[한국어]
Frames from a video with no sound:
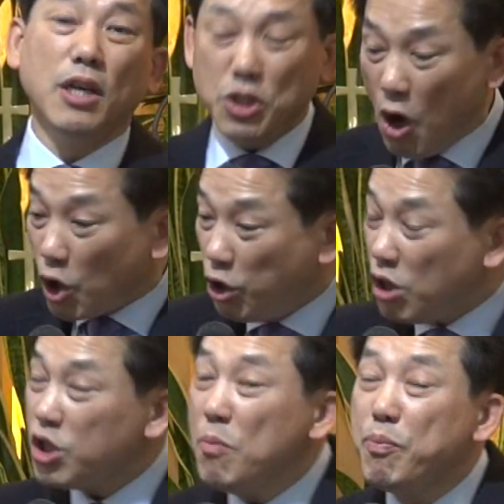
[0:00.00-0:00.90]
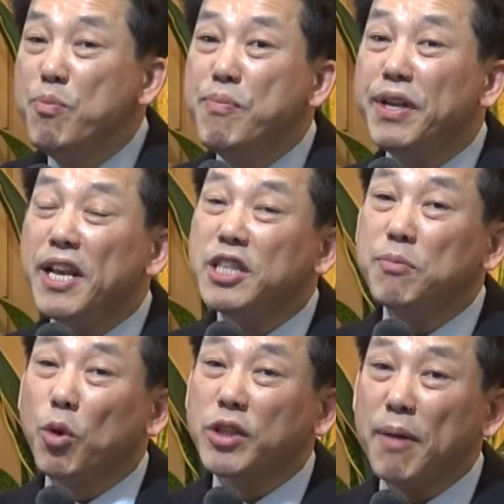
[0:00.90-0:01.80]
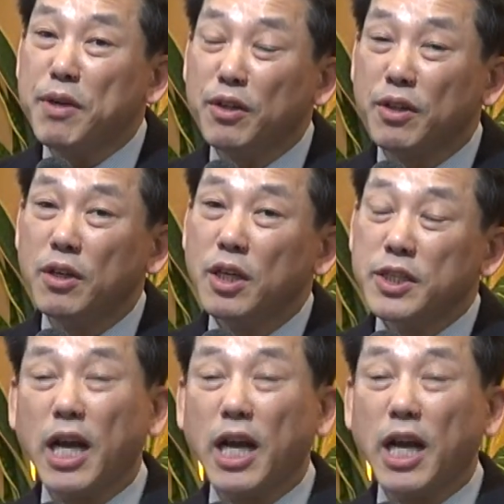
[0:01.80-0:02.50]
그래서 그것을 분별해내지 못하면